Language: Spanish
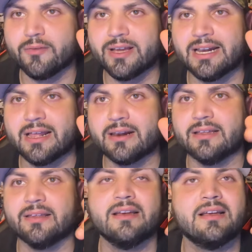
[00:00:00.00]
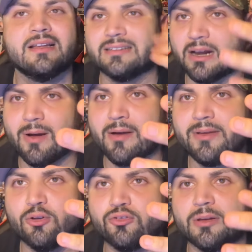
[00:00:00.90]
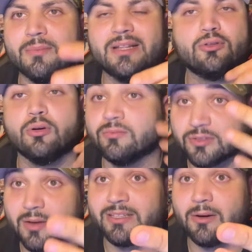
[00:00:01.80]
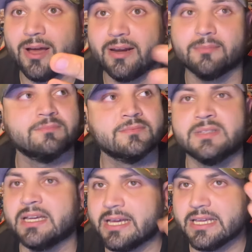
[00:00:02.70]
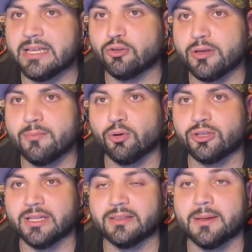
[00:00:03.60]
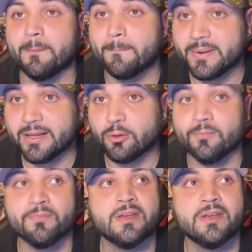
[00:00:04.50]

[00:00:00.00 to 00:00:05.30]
bien en las redes, trabaja bien los segmentos, sabe trabajar y eso es importante. Pero